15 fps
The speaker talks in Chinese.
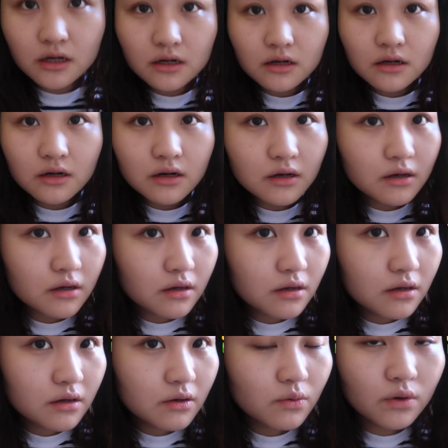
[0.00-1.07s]
的，
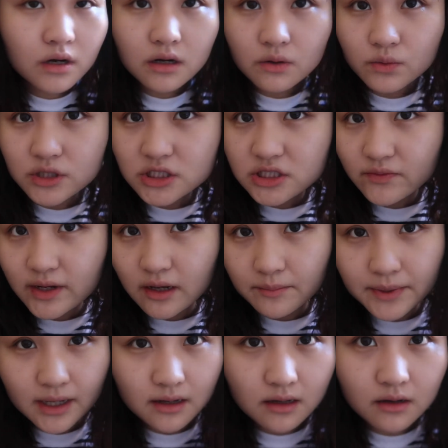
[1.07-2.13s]
哇，我已经上完
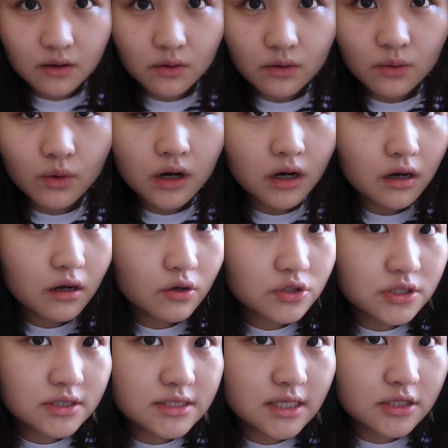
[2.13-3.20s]
两遍了。哇，好
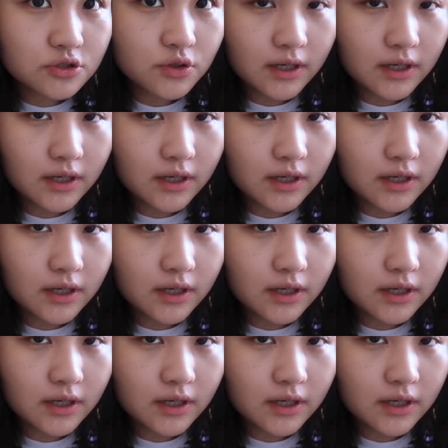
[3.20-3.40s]
神奇啊！这